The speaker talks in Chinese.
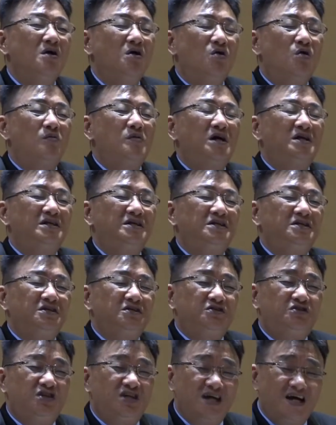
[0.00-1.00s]
我们
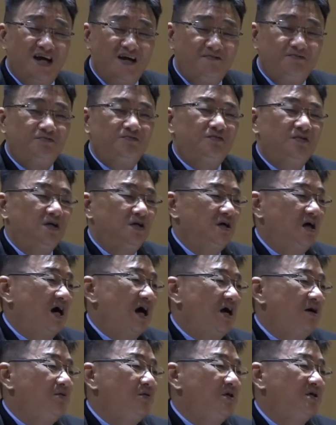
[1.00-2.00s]
以前
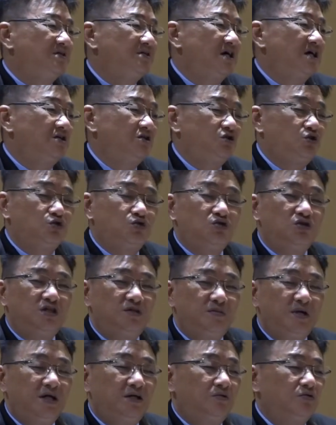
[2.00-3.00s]
还会在主
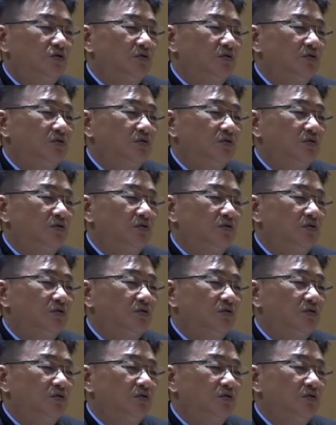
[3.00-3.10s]
里面，